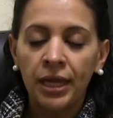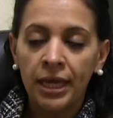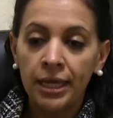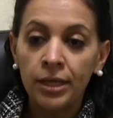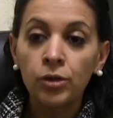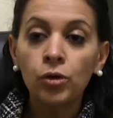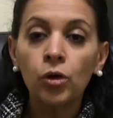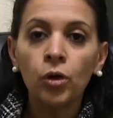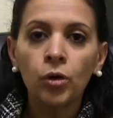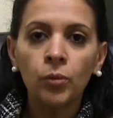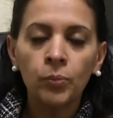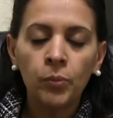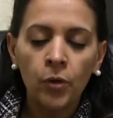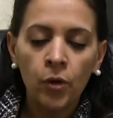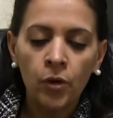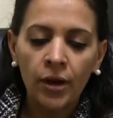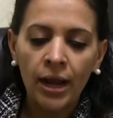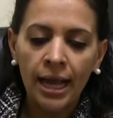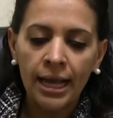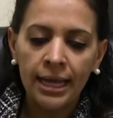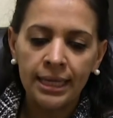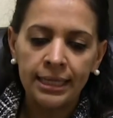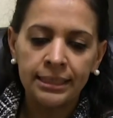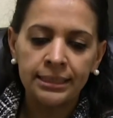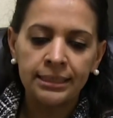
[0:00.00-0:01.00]

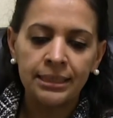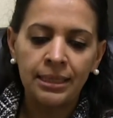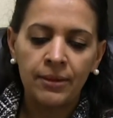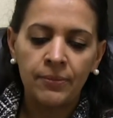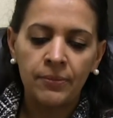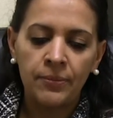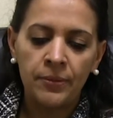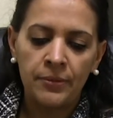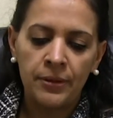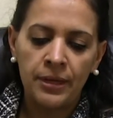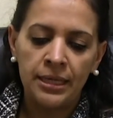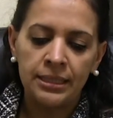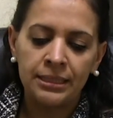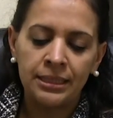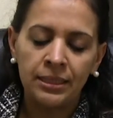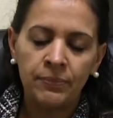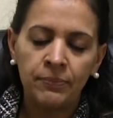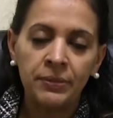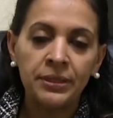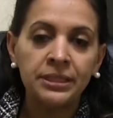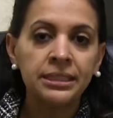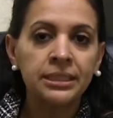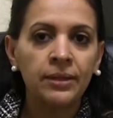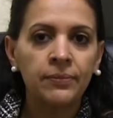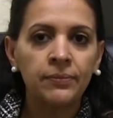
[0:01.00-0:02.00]
incorpora este
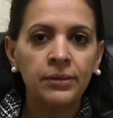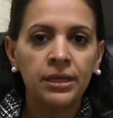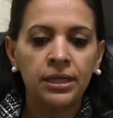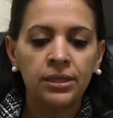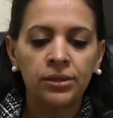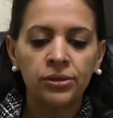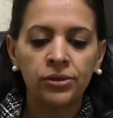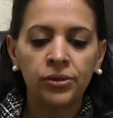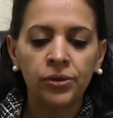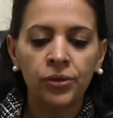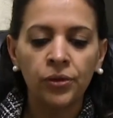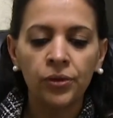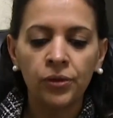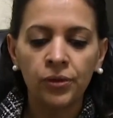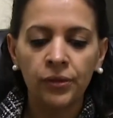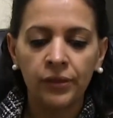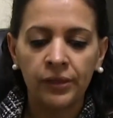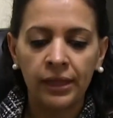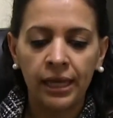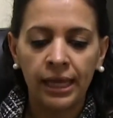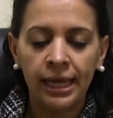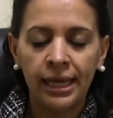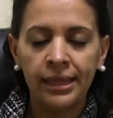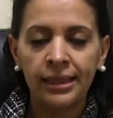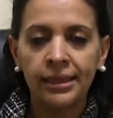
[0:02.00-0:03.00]
pensamiento
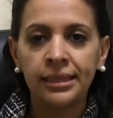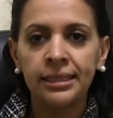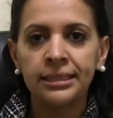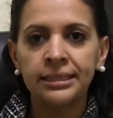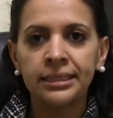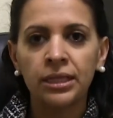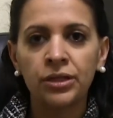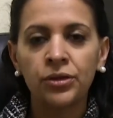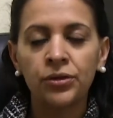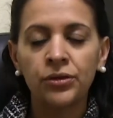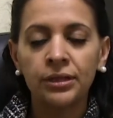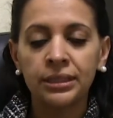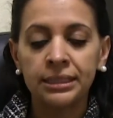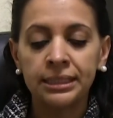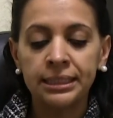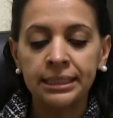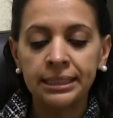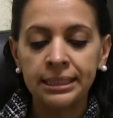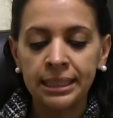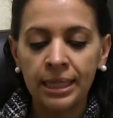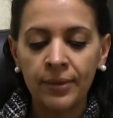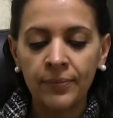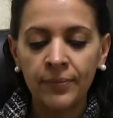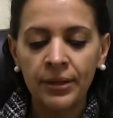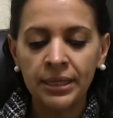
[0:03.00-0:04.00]
de diseño de
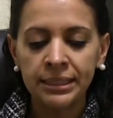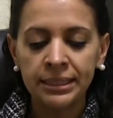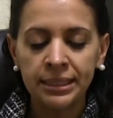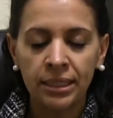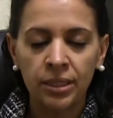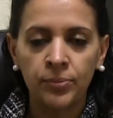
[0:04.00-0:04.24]
sistemas,